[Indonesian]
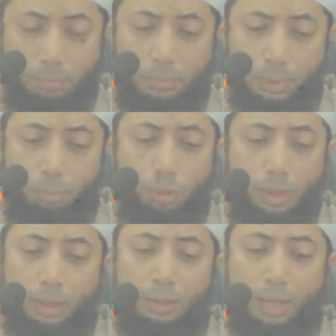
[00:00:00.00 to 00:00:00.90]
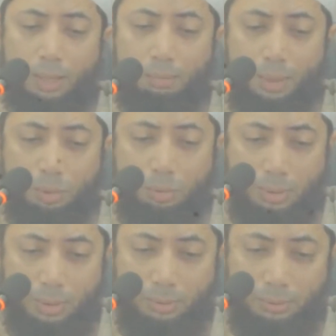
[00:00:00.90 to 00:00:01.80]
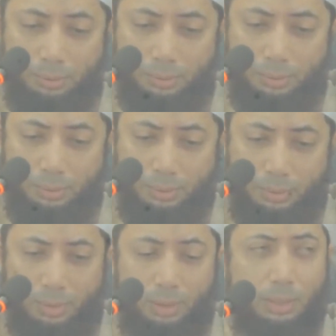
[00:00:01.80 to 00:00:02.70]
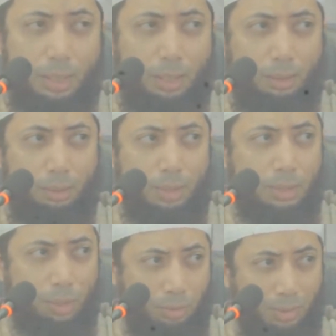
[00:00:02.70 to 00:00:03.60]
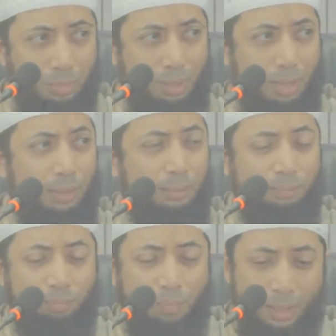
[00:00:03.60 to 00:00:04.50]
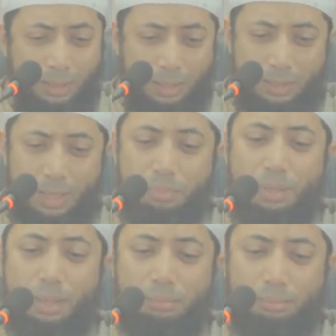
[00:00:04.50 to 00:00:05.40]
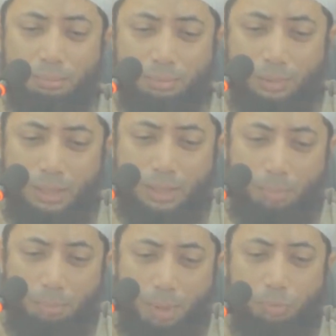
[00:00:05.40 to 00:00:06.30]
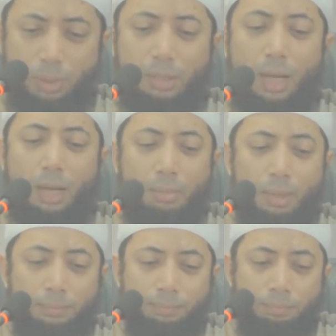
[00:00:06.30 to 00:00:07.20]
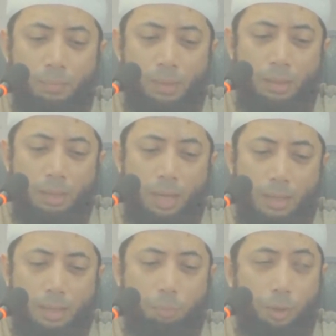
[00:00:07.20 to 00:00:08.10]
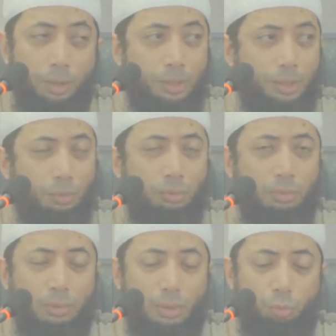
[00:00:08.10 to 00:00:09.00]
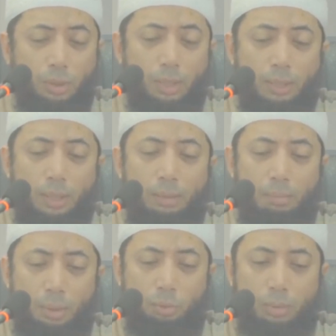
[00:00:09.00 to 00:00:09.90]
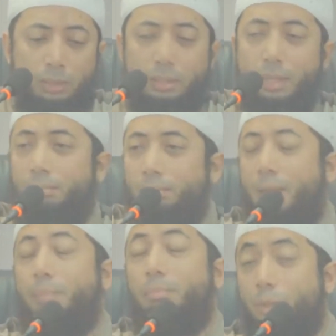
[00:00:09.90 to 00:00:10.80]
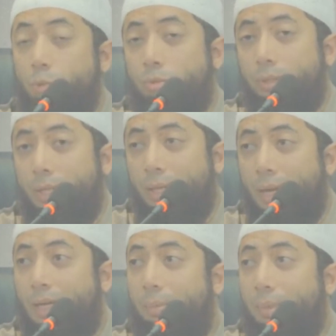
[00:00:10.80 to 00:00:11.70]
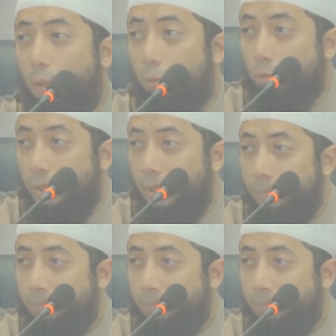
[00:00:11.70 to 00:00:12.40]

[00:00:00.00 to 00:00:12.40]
Kemudian kita akan masuk ke kisah kisah kota Mekah, kisah Zamzam, kisah pembangunan Ka'bah, ada poin di situ. Kemudian ada masuk Islam, masuknya agama Yahudi